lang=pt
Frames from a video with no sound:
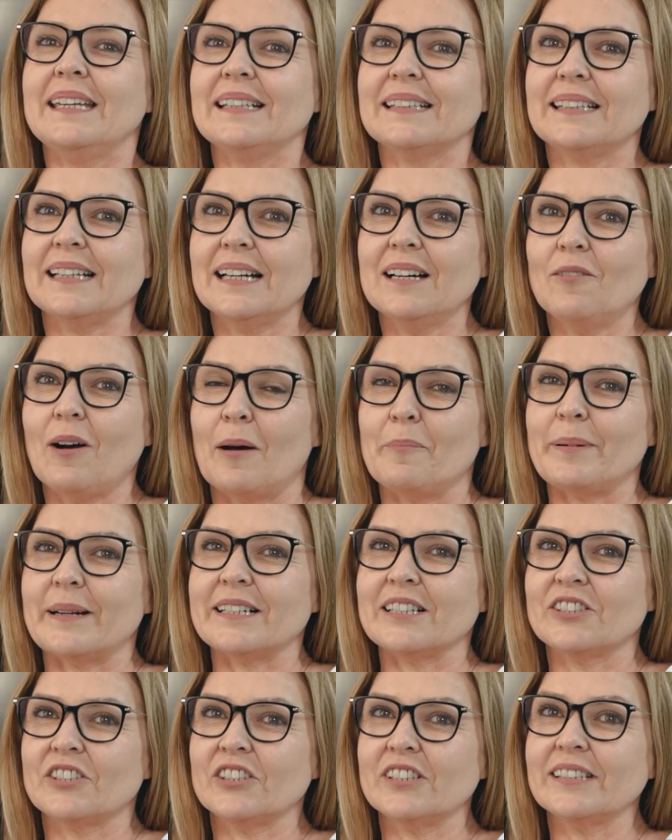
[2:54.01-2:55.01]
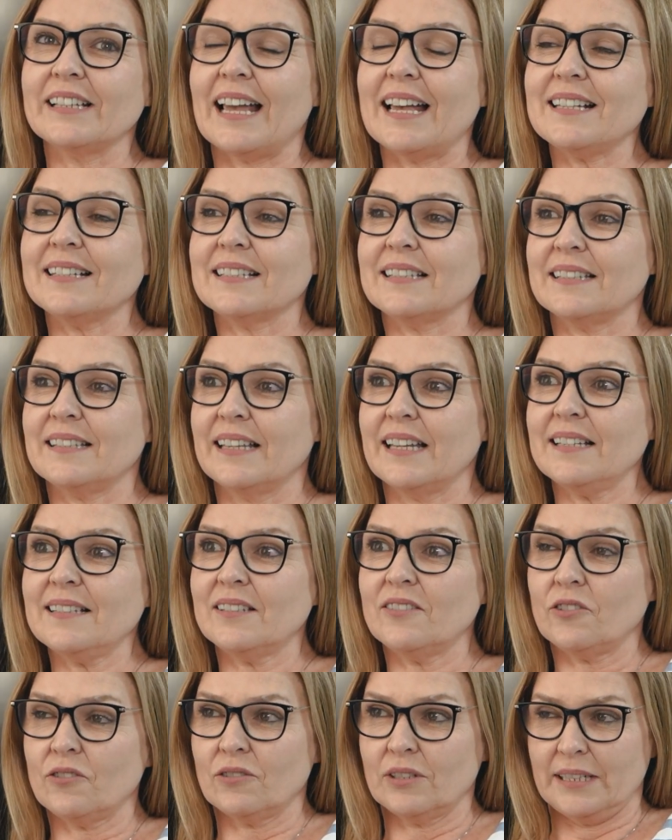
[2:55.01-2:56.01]
Então, a partir desse,
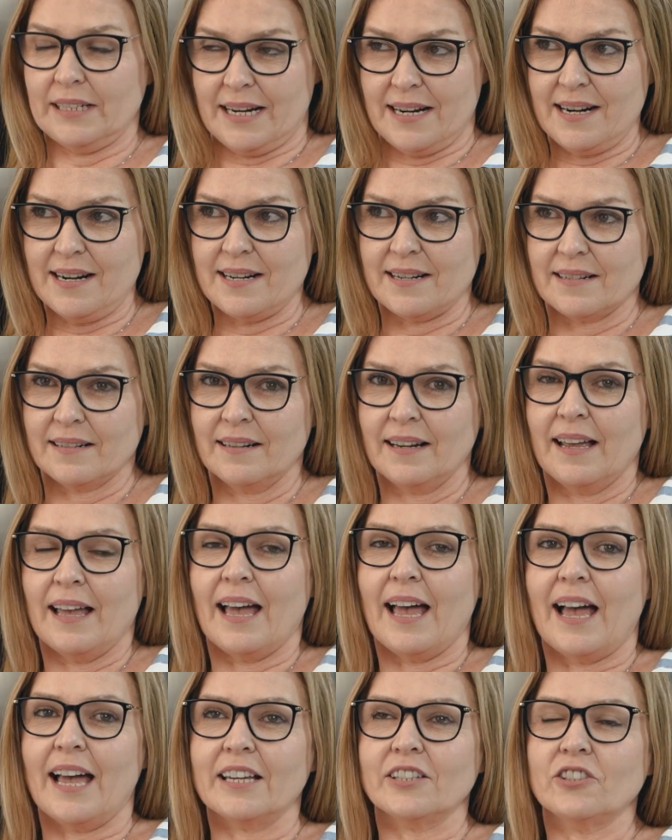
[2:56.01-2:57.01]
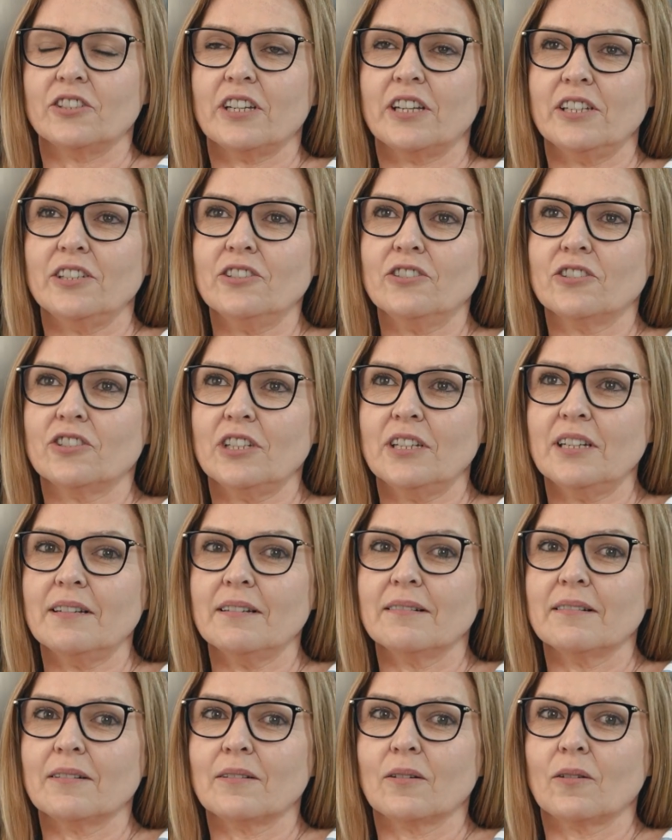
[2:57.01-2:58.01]
desse olhar, a
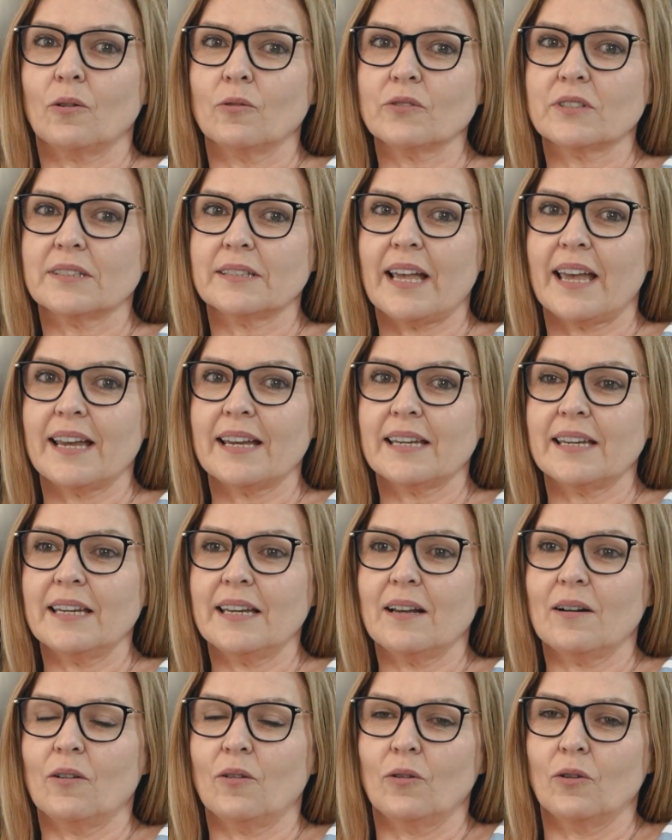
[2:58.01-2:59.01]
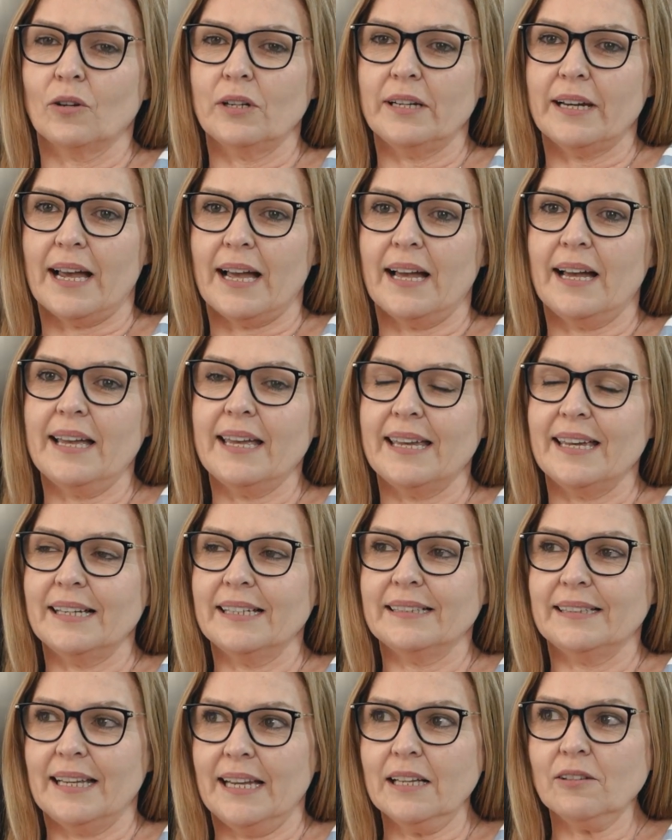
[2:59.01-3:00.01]
gente consegue olhar
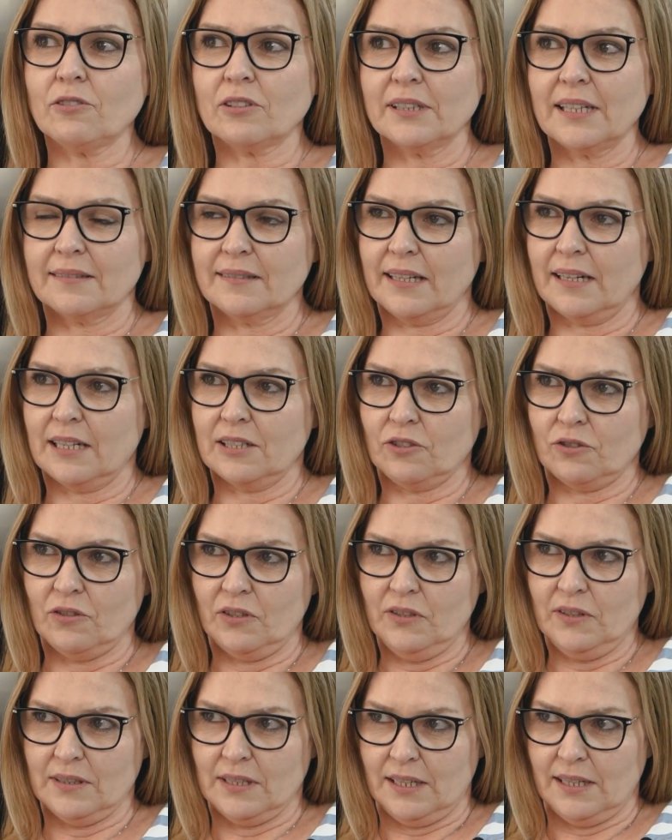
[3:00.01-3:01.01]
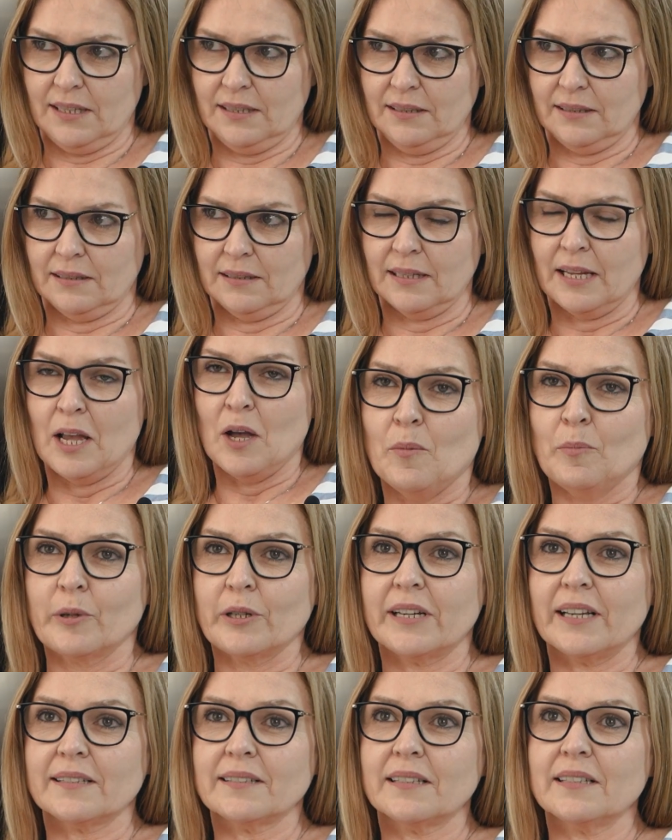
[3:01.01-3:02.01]
ele dentro das relações deles.
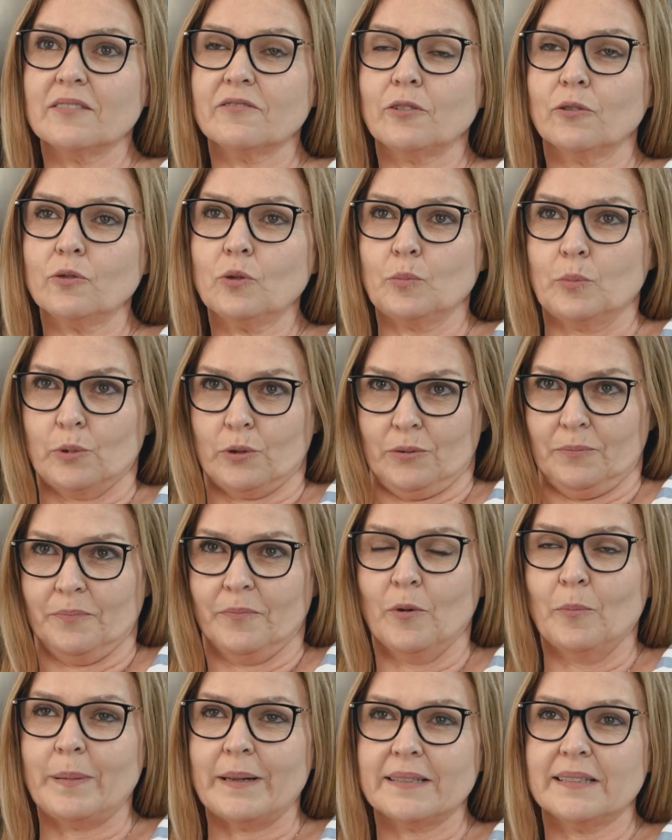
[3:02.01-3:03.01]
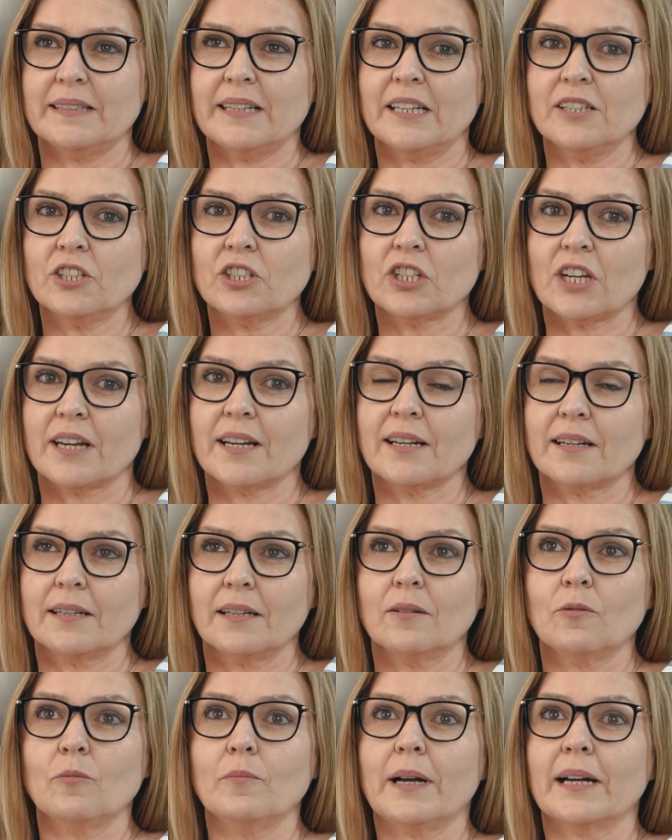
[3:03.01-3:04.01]
Porque às vezes, vamos supor, o paciente chega
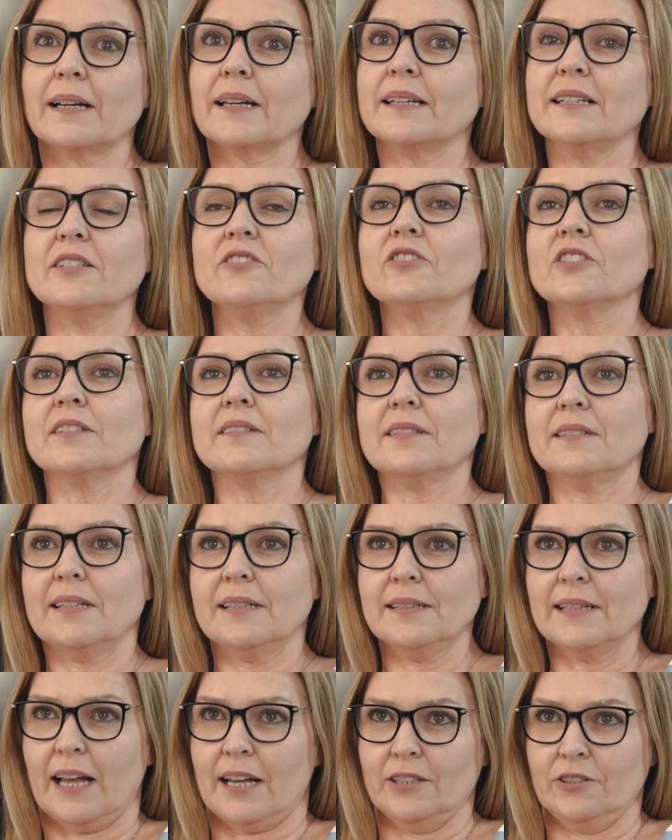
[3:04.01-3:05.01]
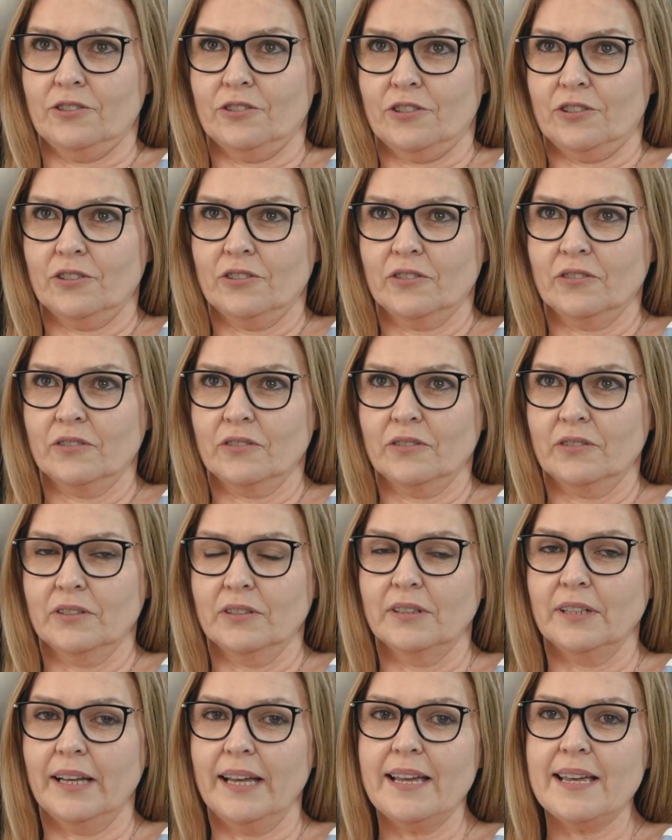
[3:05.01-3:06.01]
aqui com uma crise de ansiedade,
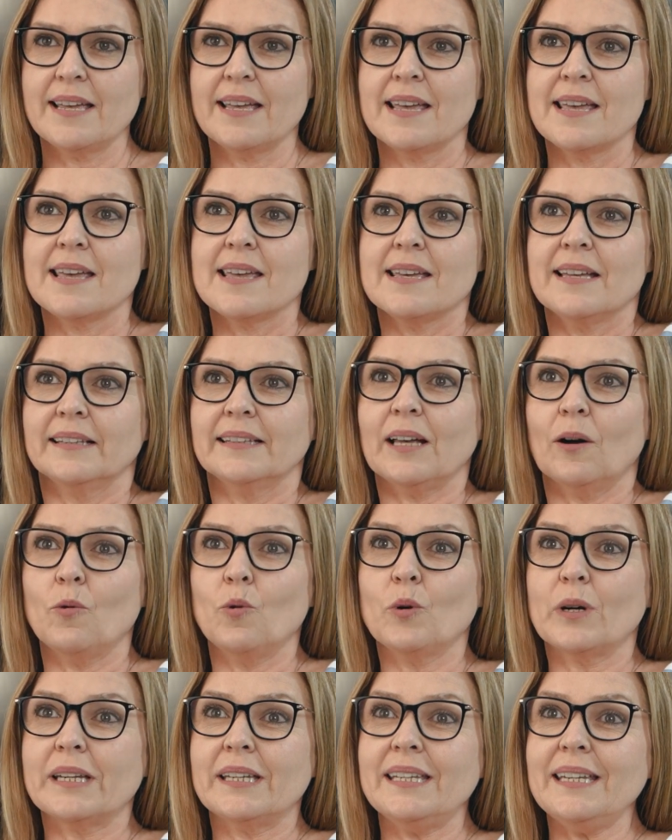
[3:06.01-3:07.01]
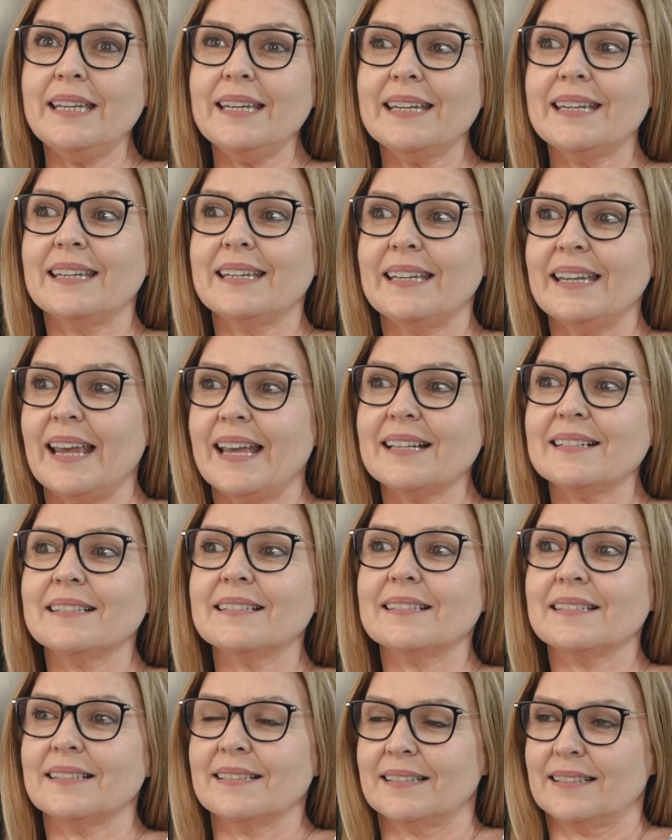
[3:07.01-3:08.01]
né? Então, o que que
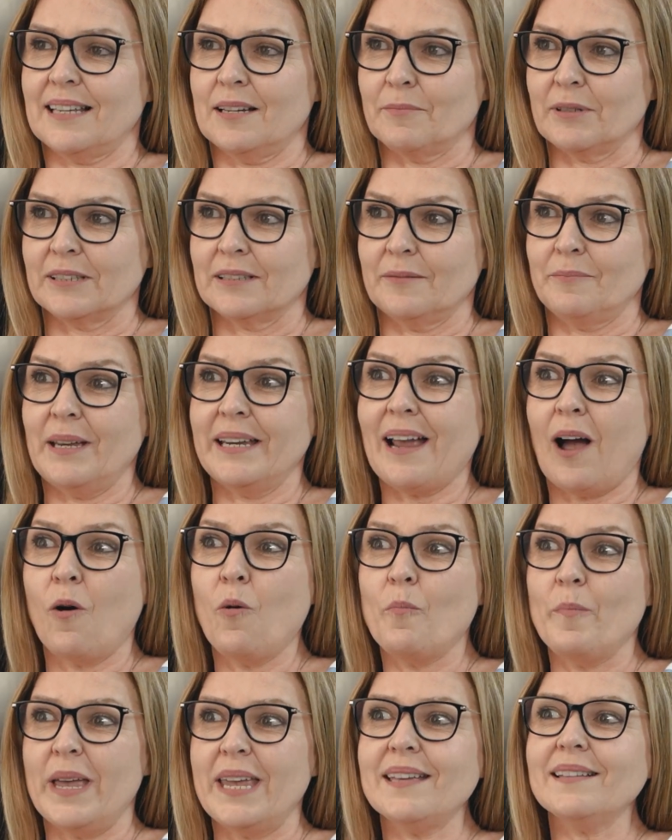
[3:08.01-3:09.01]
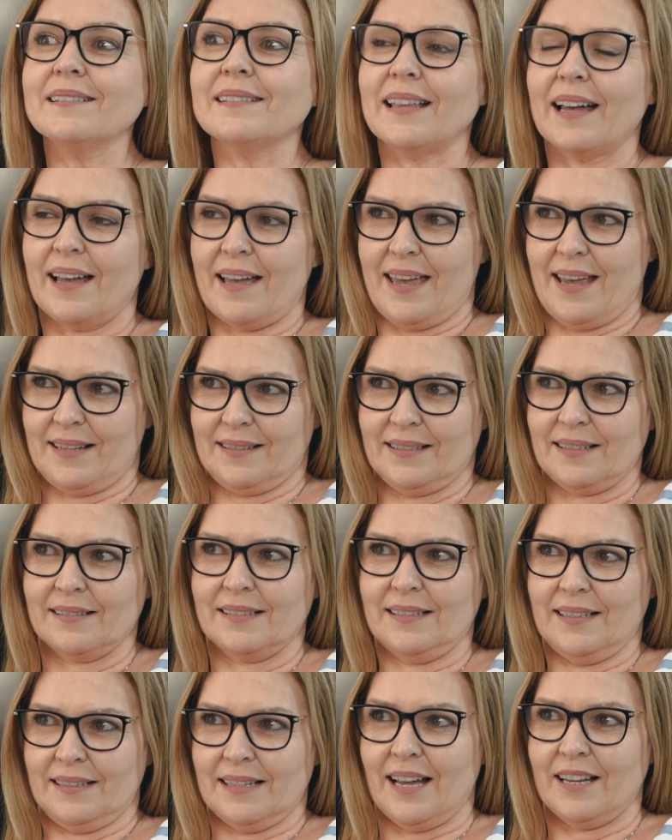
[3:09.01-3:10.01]
esse sistema também aumenta essa
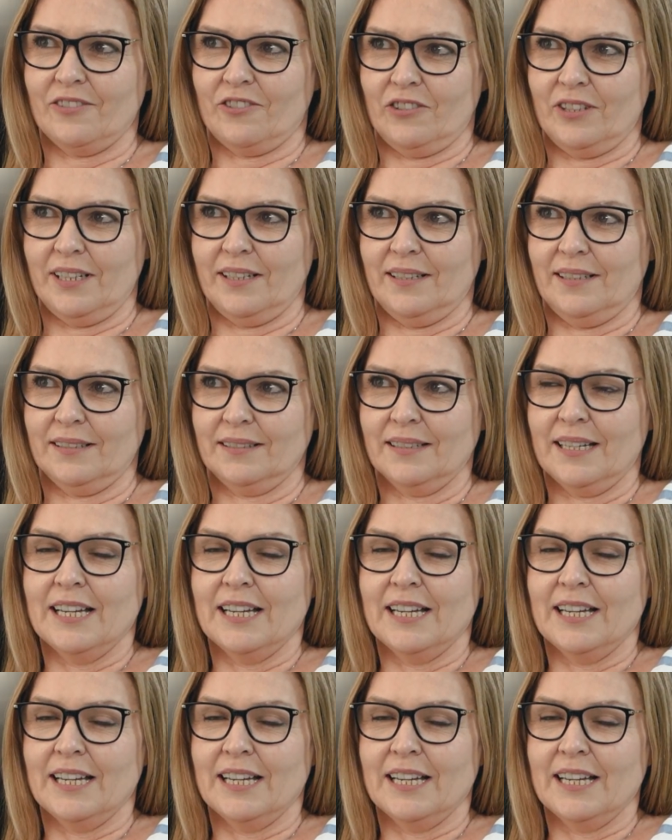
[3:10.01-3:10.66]
ansiedade nele?